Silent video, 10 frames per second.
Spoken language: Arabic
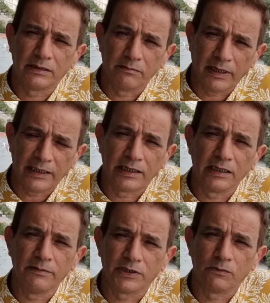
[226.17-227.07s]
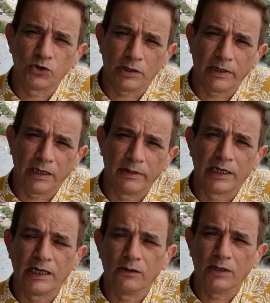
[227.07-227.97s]
معدني بسموه شبك
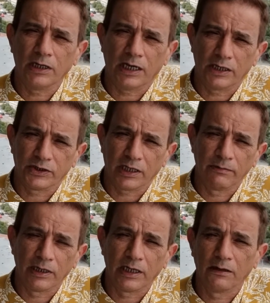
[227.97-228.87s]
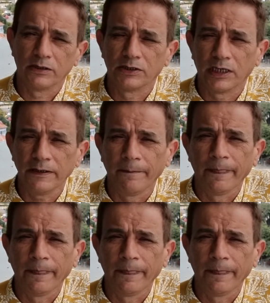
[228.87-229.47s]
البقلاوه على شكل بقلاوه جاي